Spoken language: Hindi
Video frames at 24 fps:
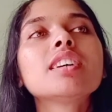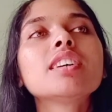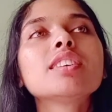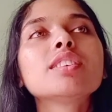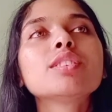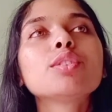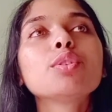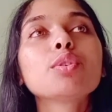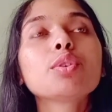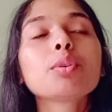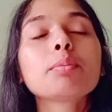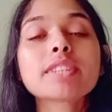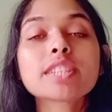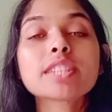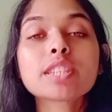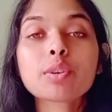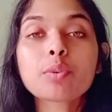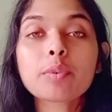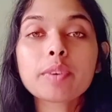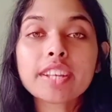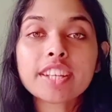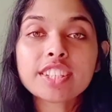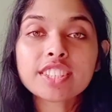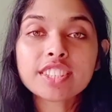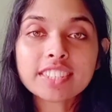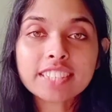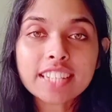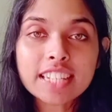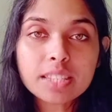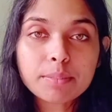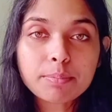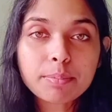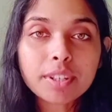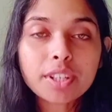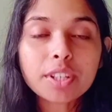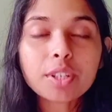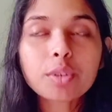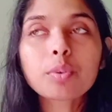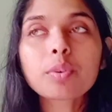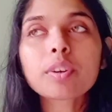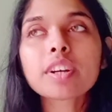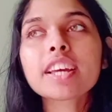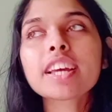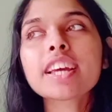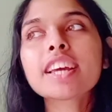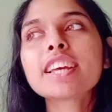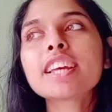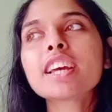दोनों में से कोई एक जन डेस्परेट हो
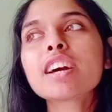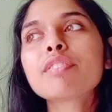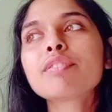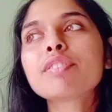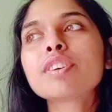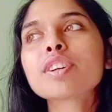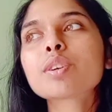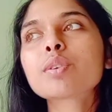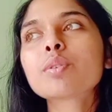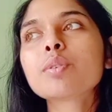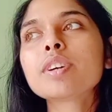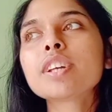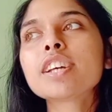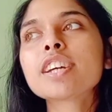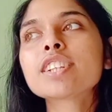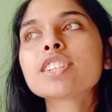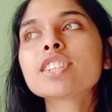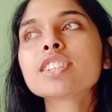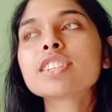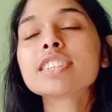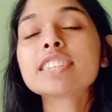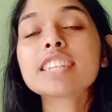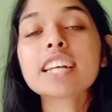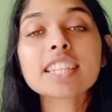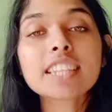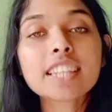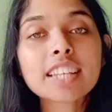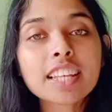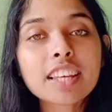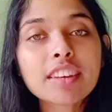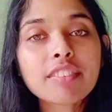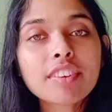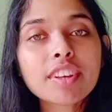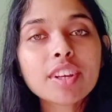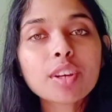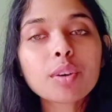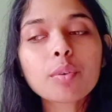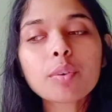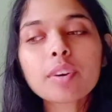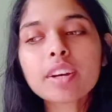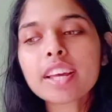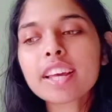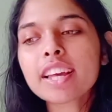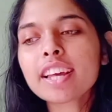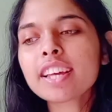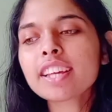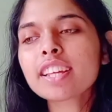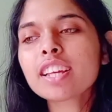गए या फिर कोई एक जन ज़्यादा गिविंग हो
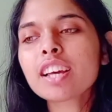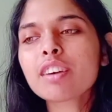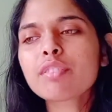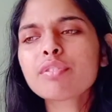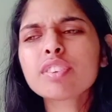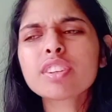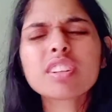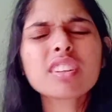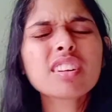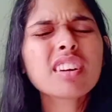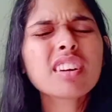गए या फिर